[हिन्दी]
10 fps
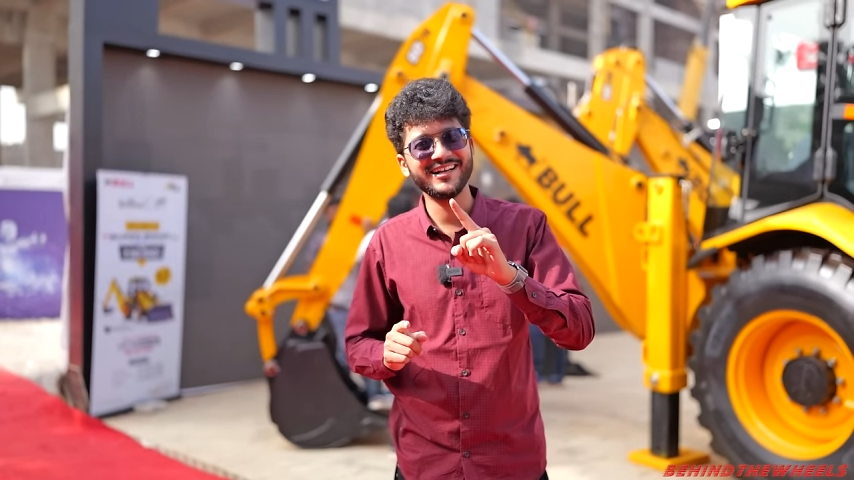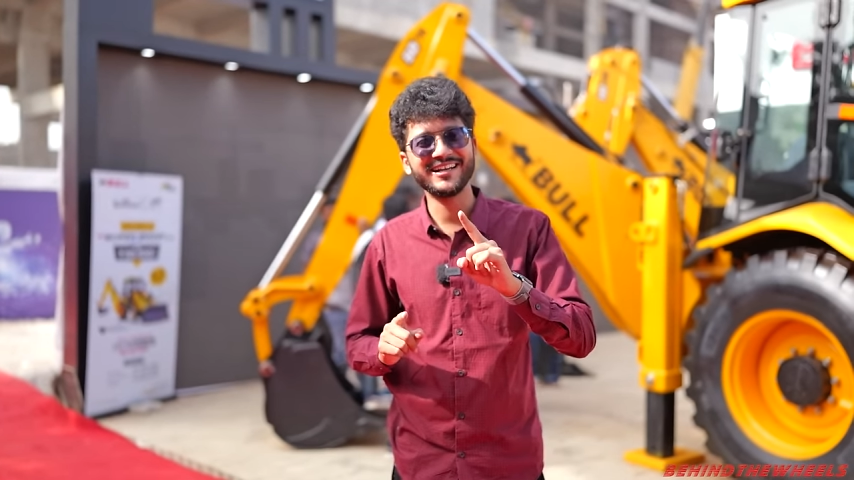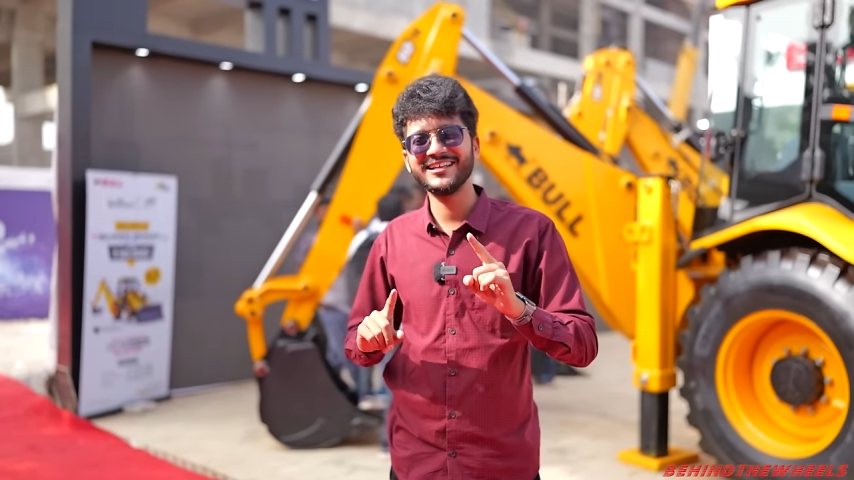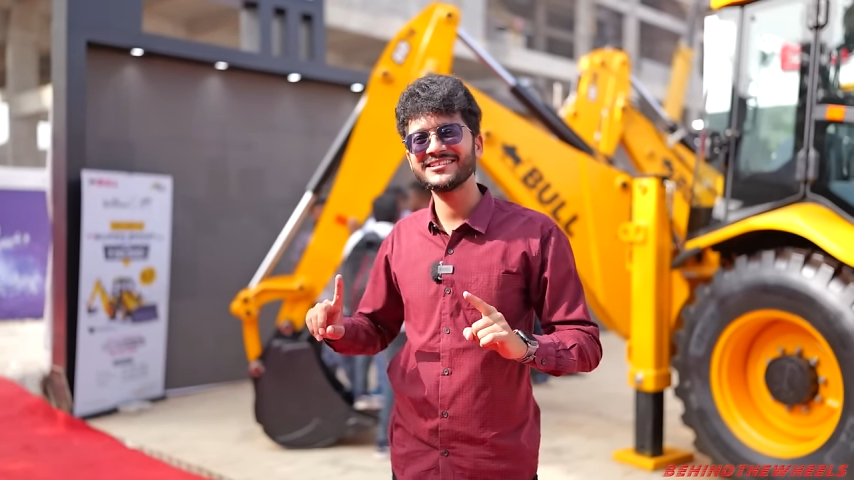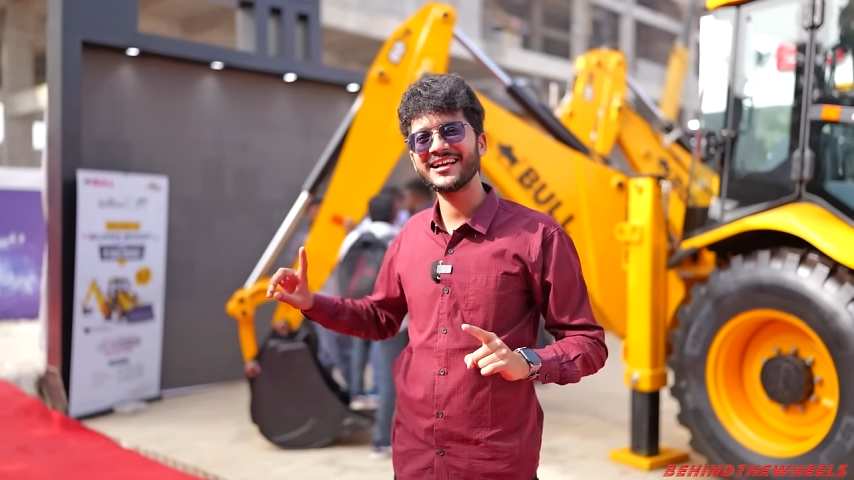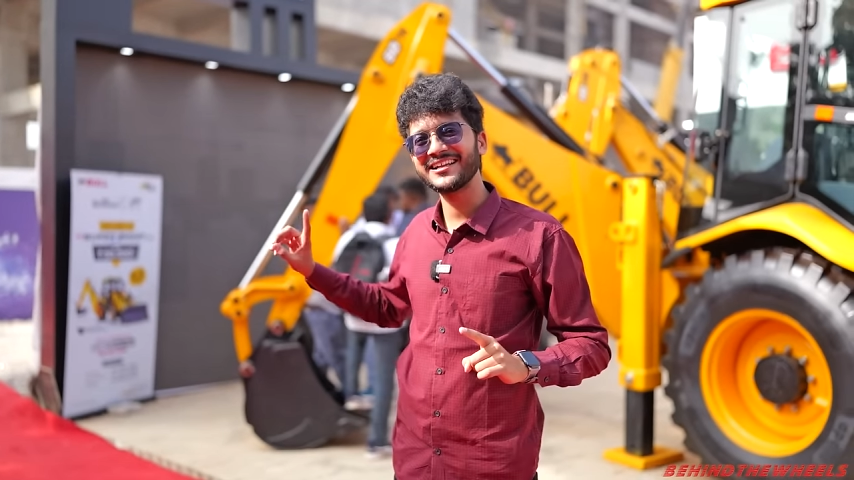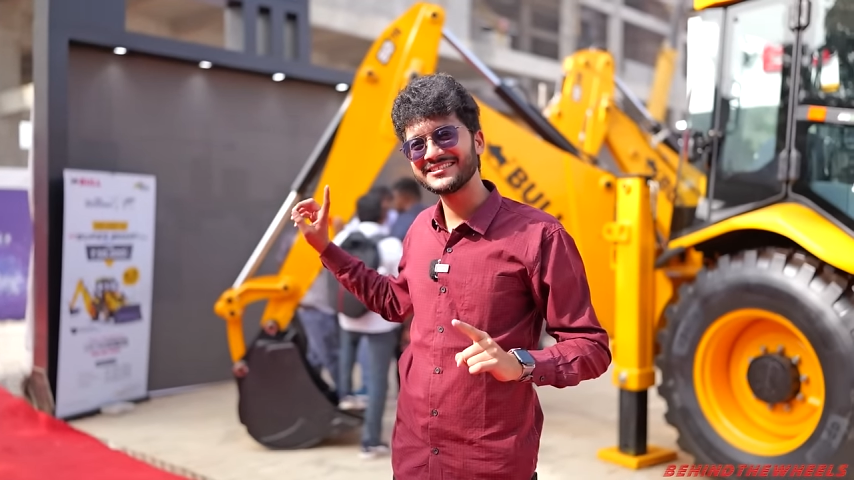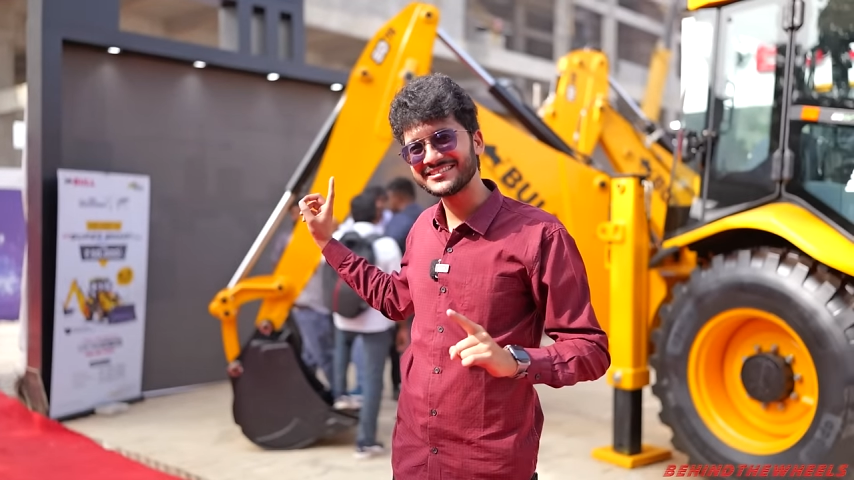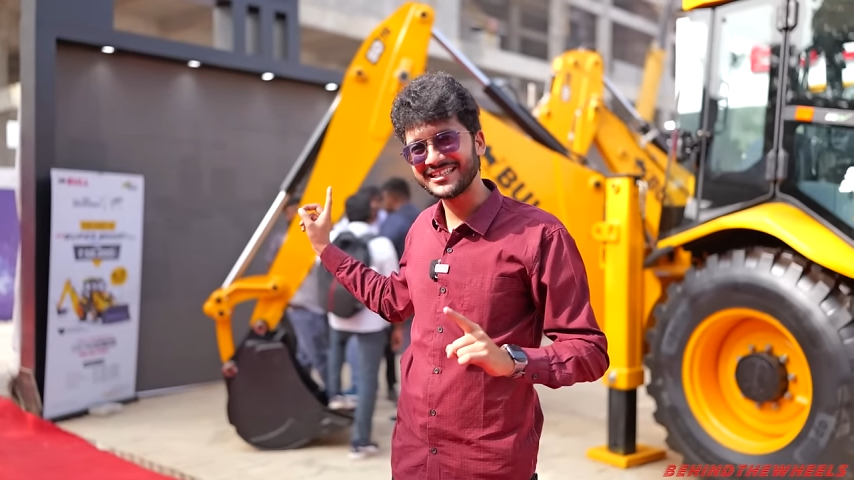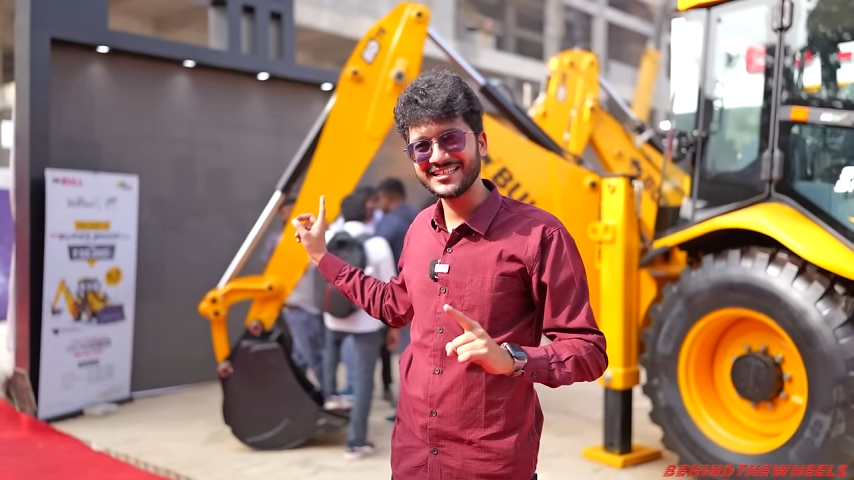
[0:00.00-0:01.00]
लीटर डीजल अगर
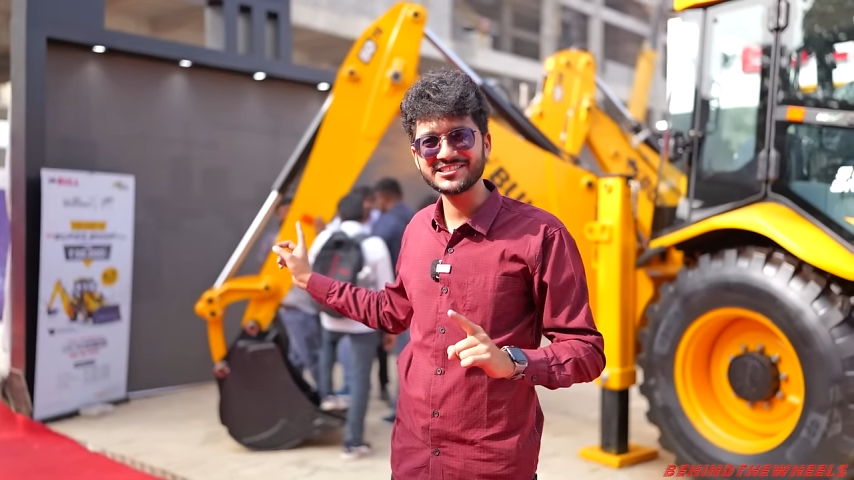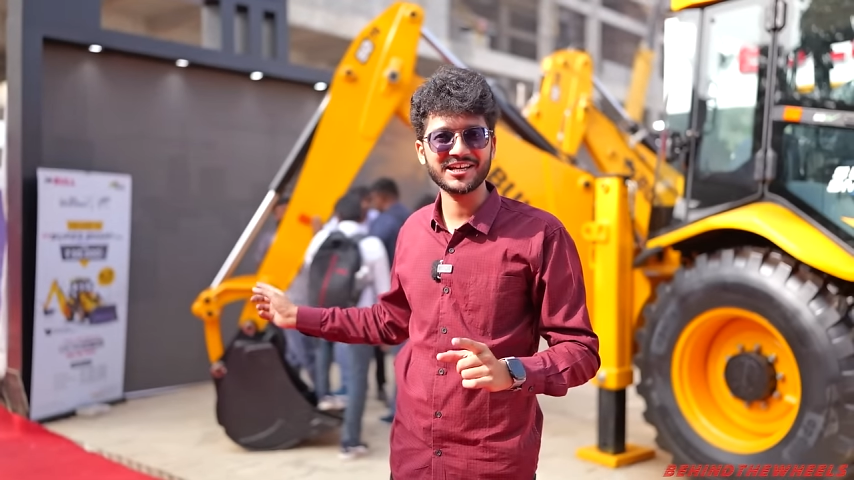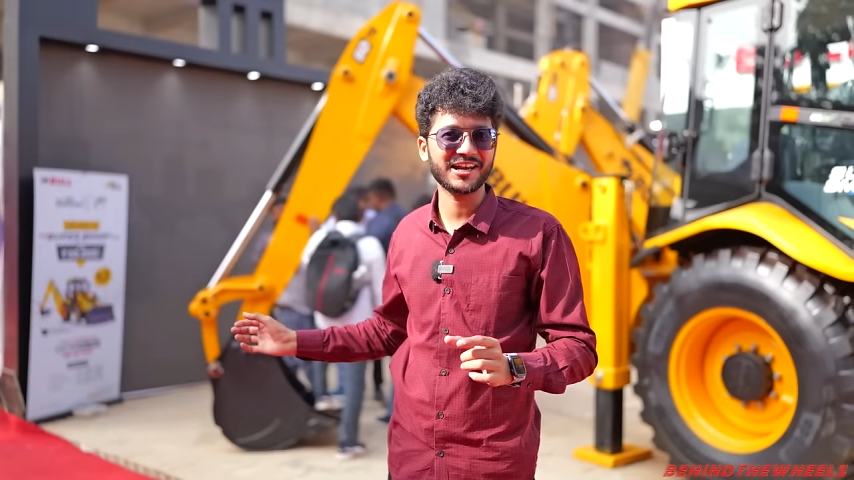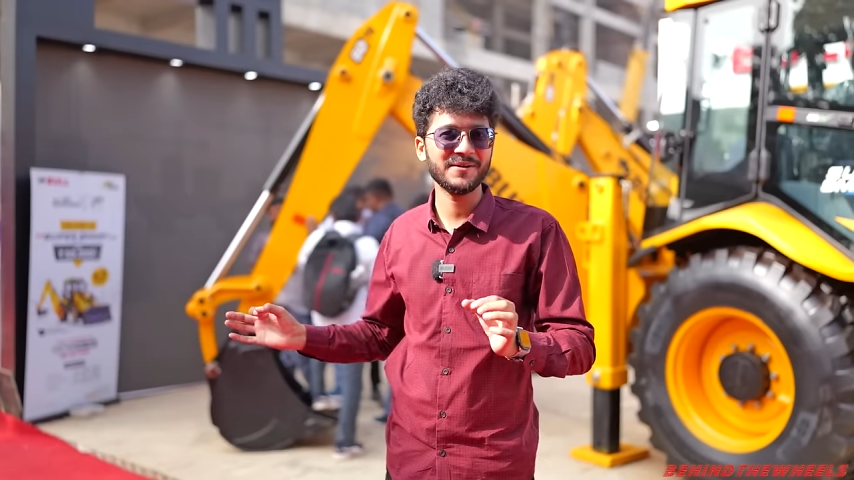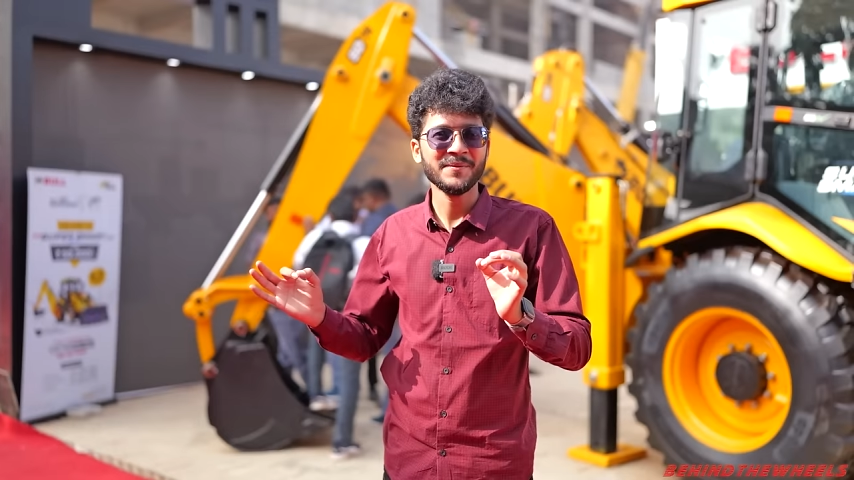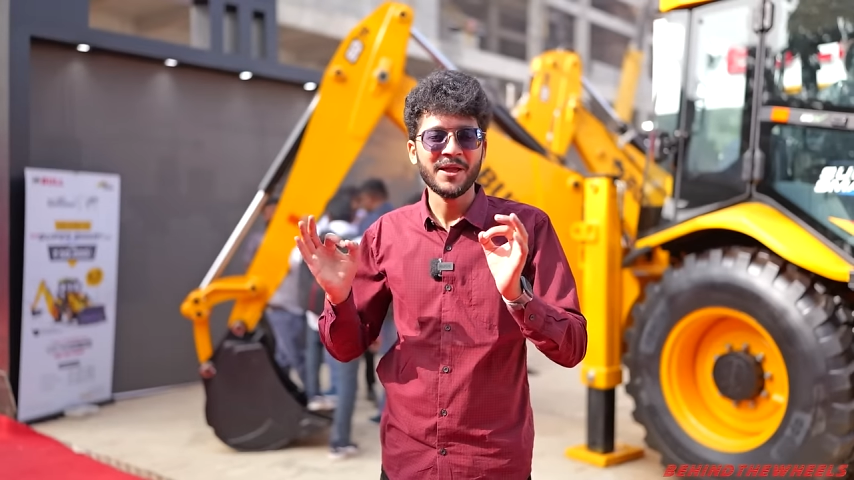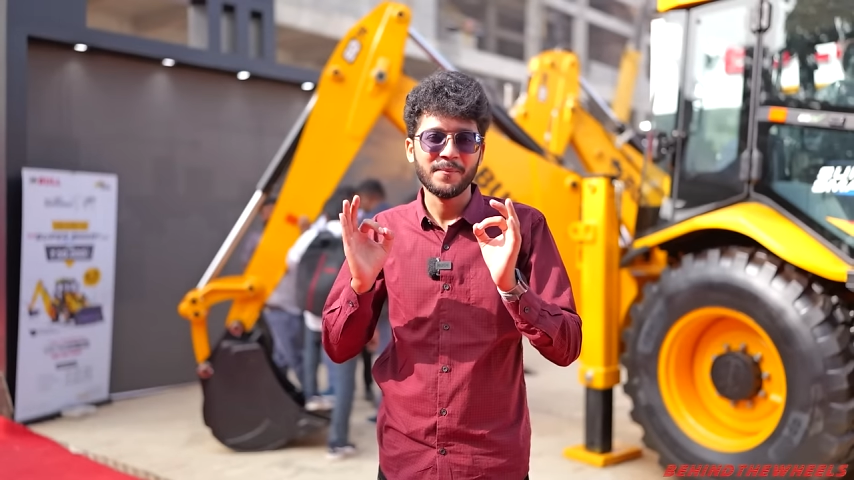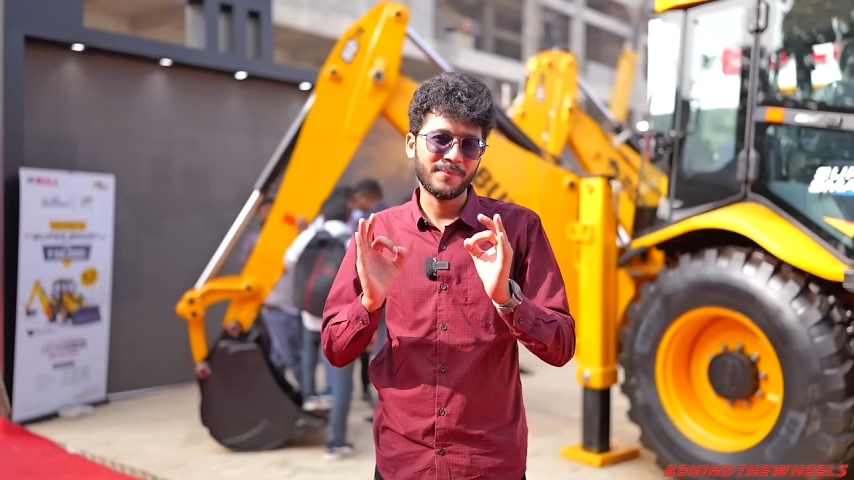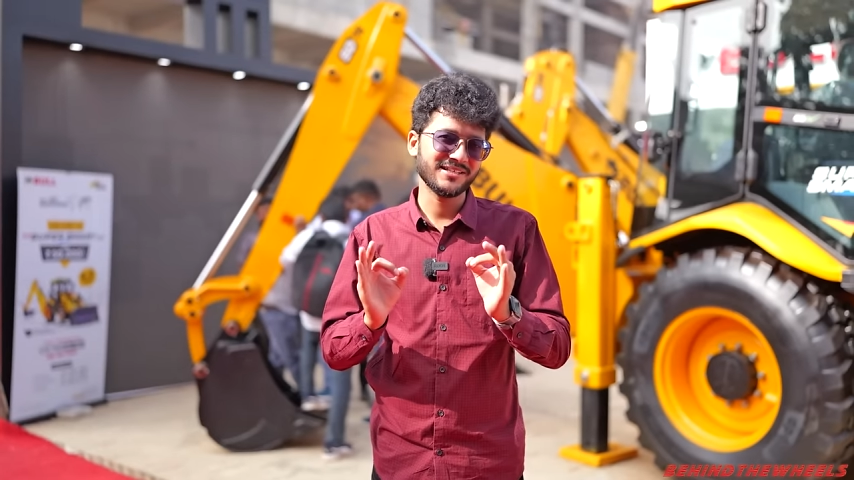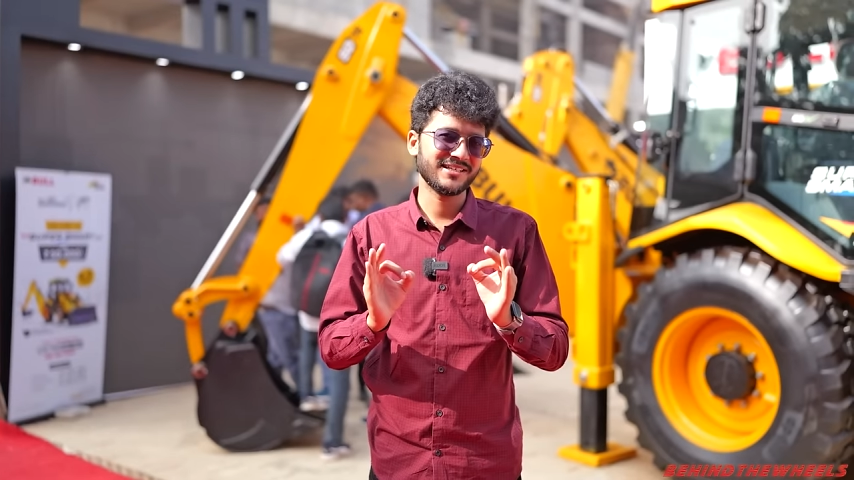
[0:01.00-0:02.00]
इसे चैलेंज कर रहे
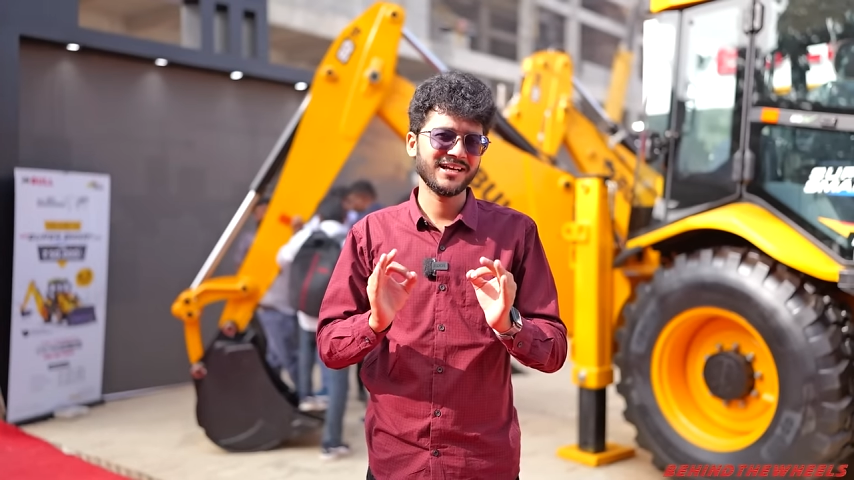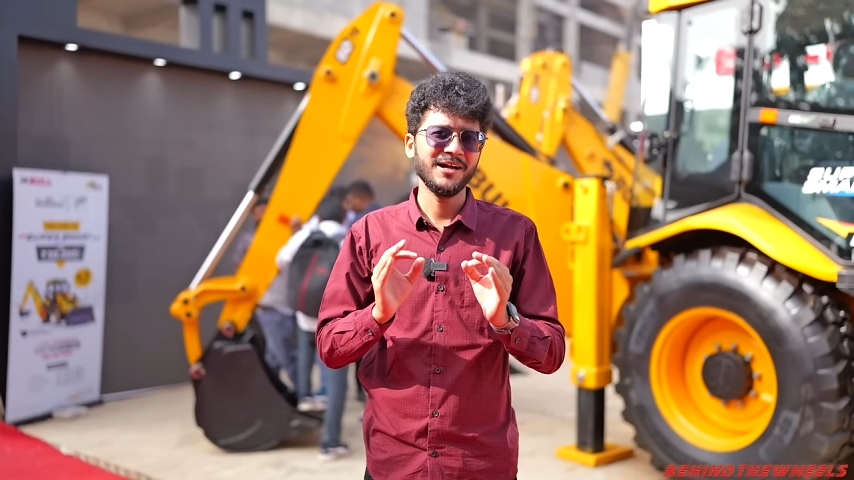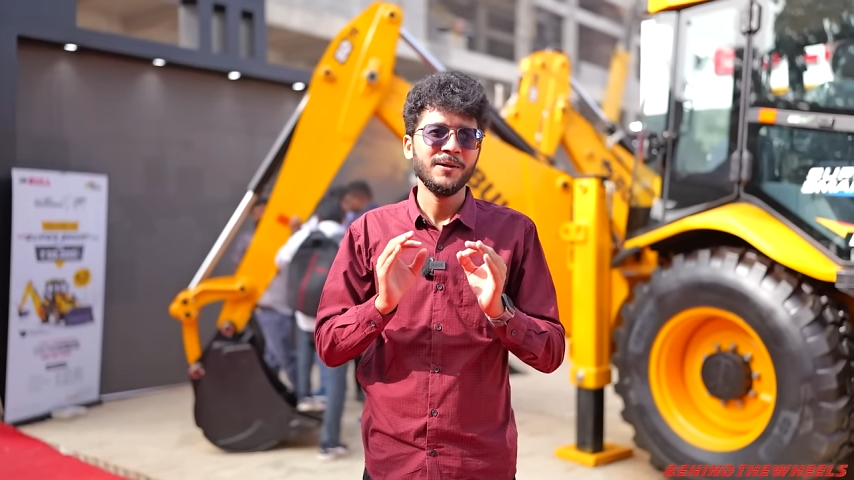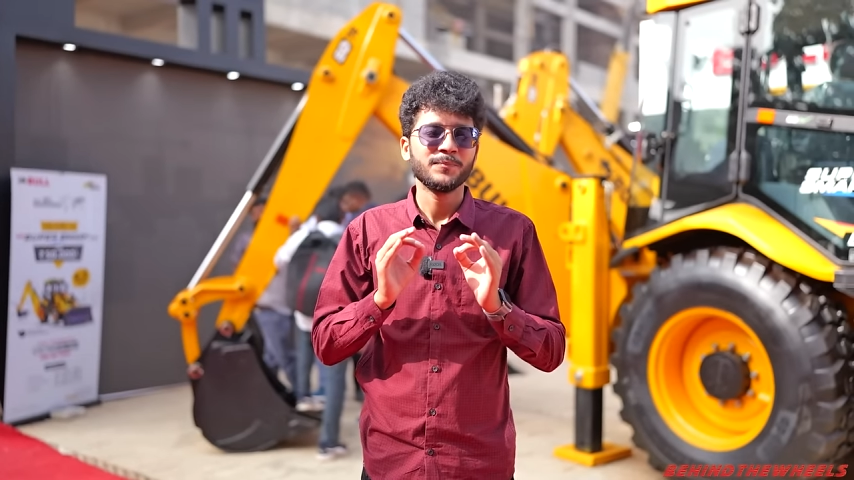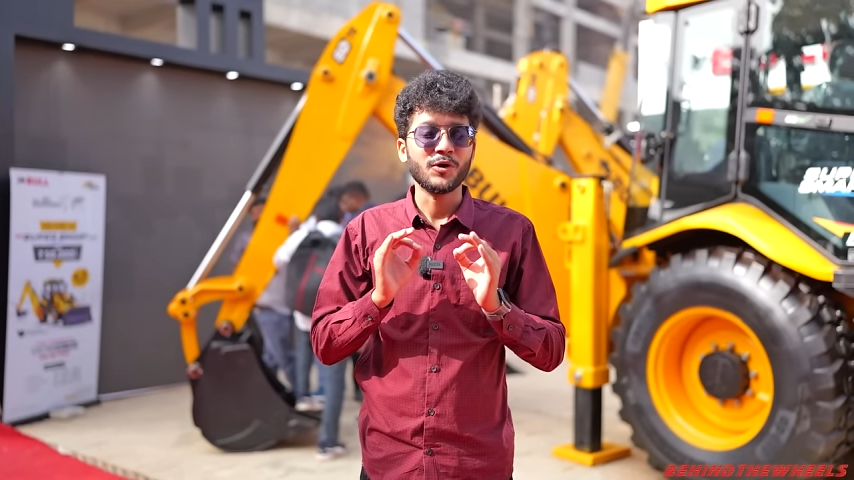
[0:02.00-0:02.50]
हैं बच गया